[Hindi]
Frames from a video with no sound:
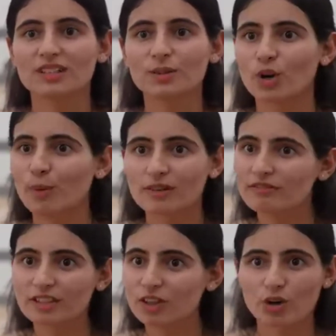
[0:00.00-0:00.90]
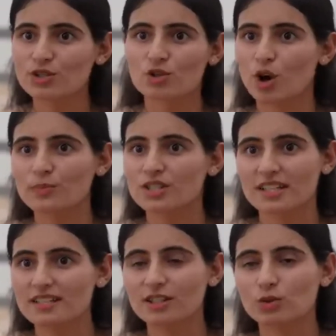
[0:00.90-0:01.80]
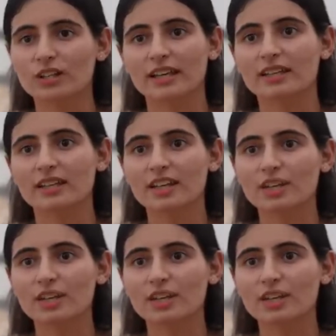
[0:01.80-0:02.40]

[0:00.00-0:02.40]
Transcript: द प्रॉब्लम विल नॉट स्टॉप चेजिंग यू देन